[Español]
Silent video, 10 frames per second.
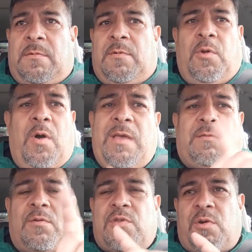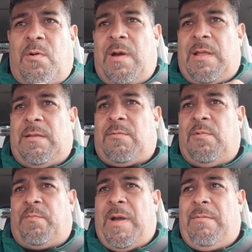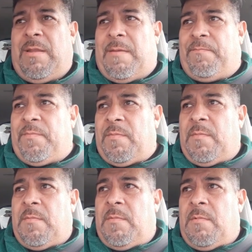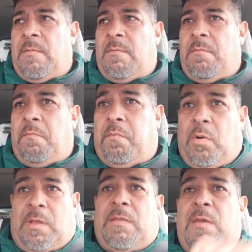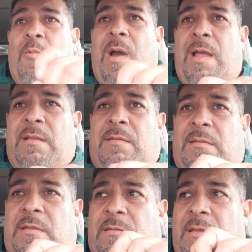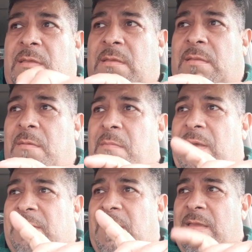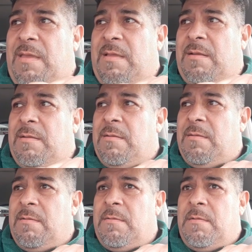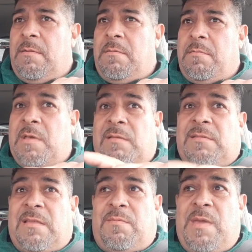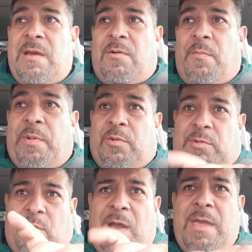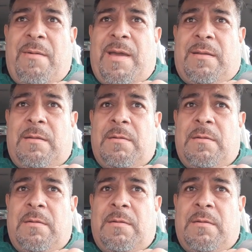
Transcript: No es Ochoa el culpable. Porque de igual, si a ti te dicen vas a ir, ya estás viejo, pero te voy a llevar,